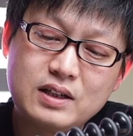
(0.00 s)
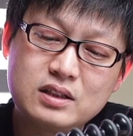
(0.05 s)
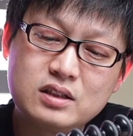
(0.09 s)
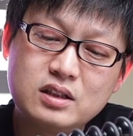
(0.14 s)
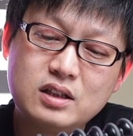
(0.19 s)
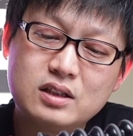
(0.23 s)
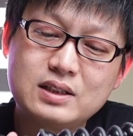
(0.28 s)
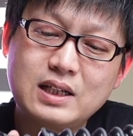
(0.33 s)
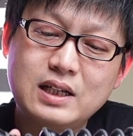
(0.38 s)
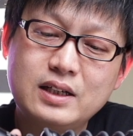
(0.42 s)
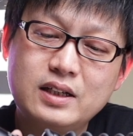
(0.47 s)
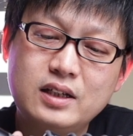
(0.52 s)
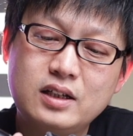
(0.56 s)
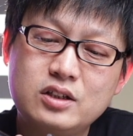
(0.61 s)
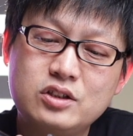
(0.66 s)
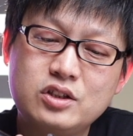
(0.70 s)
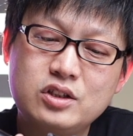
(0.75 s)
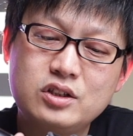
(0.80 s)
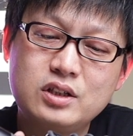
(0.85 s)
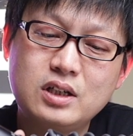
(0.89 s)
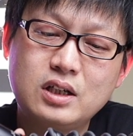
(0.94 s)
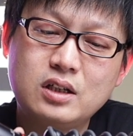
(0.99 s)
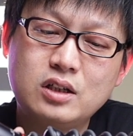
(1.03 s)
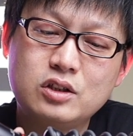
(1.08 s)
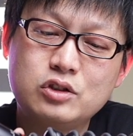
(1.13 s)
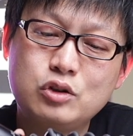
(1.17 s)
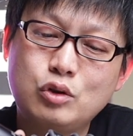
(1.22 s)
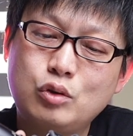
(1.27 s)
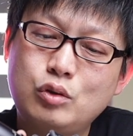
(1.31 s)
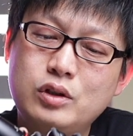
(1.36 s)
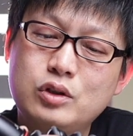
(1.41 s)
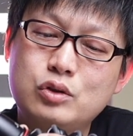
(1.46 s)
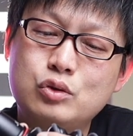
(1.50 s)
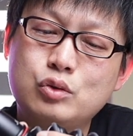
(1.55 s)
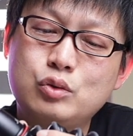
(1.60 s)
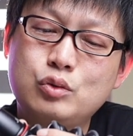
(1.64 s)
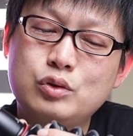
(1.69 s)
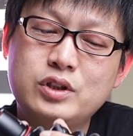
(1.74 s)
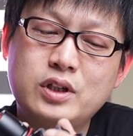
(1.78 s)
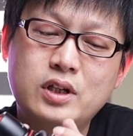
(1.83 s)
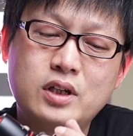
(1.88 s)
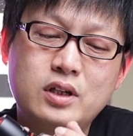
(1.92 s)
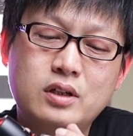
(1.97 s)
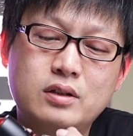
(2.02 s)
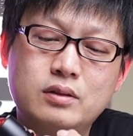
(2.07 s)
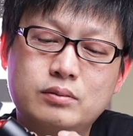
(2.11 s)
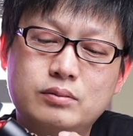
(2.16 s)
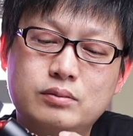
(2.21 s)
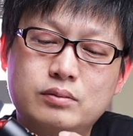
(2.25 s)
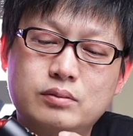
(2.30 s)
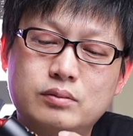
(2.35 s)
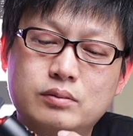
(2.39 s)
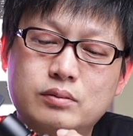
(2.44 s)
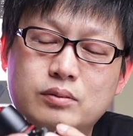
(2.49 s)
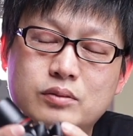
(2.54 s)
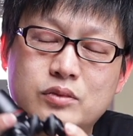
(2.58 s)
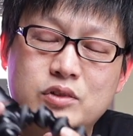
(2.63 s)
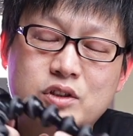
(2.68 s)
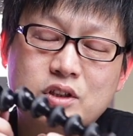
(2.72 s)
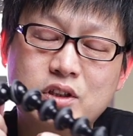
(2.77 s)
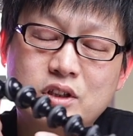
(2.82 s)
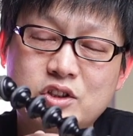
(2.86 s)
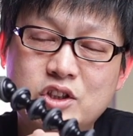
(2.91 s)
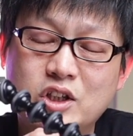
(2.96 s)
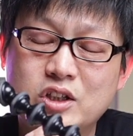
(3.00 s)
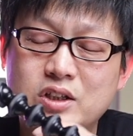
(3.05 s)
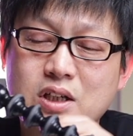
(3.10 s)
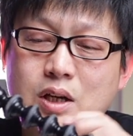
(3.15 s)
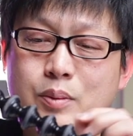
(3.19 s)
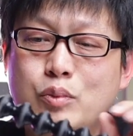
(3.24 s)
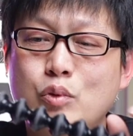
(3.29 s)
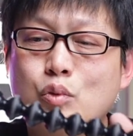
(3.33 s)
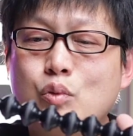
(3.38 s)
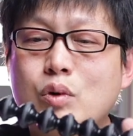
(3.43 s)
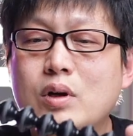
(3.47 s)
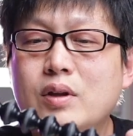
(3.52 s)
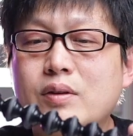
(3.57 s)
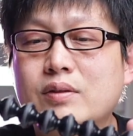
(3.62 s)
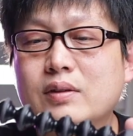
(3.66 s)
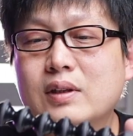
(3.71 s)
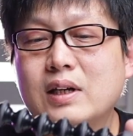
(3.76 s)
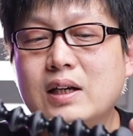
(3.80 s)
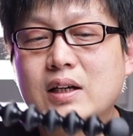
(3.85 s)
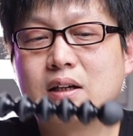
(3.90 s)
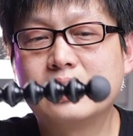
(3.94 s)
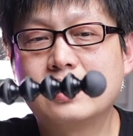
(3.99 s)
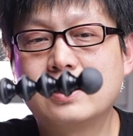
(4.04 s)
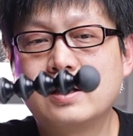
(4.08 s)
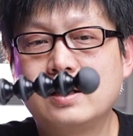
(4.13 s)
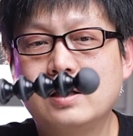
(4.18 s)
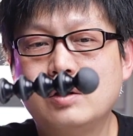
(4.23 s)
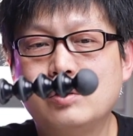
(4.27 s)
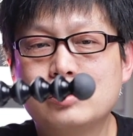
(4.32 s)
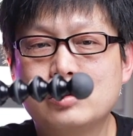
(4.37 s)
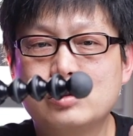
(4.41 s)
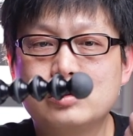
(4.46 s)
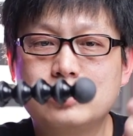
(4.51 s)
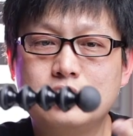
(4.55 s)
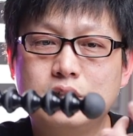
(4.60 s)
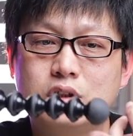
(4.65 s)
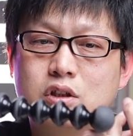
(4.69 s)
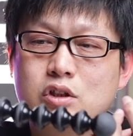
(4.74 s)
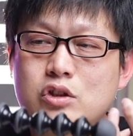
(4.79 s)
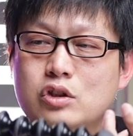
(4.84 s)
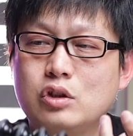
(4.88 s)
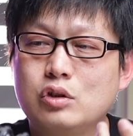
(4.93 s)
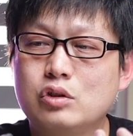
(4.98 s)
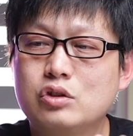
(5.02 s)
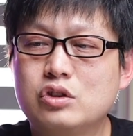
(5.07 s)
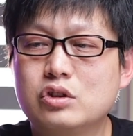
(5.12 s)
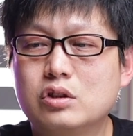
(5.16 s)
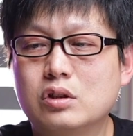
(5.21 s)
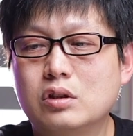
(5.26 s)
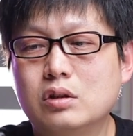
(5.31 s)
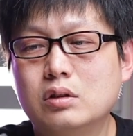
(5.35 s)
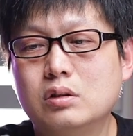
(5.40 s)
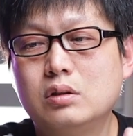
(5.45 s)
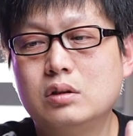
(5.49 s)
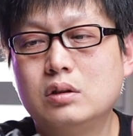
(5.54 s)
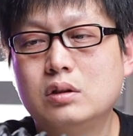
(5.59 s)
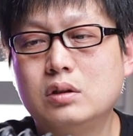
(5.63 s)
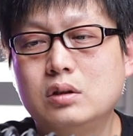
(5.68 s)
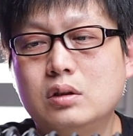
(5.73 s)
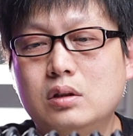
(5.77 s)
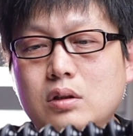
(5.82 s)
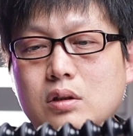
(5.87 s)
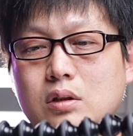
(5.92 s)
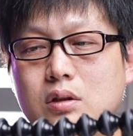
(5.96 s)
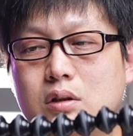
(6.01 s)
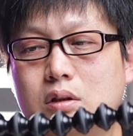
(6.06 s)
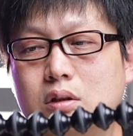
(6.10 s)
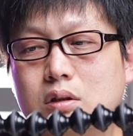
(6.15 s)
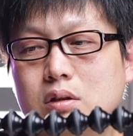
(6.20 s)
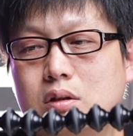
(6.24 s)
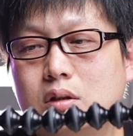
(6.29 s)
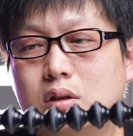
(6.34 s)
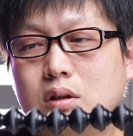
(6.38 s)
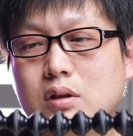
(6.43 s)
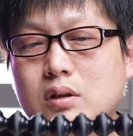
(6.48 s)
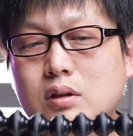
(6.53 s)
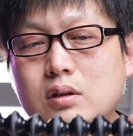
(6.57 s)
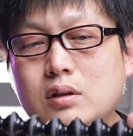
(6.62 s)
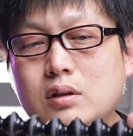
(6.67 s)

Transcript: 发生了炸裂的现象呢就会出现这个脚架不稳。大家可以看到，我就是一个手指的，这，